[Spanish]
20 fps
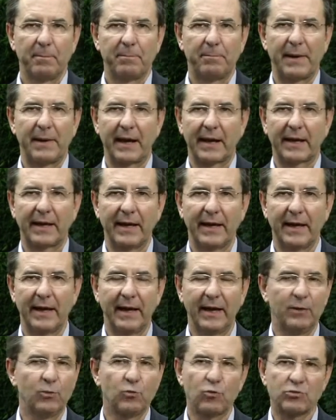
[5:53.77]
para que
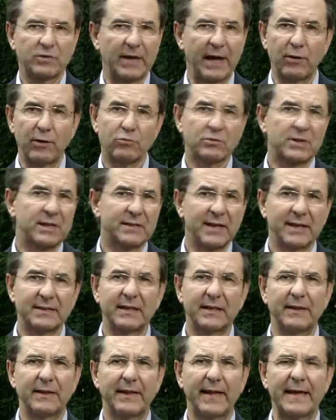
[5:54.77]
en unos años, quizás
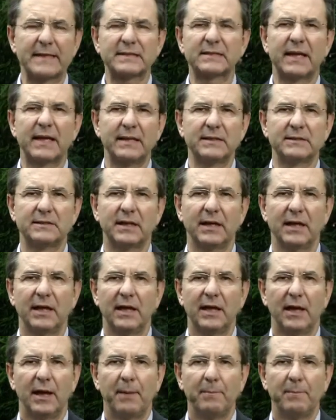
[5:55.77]
en 10, 15,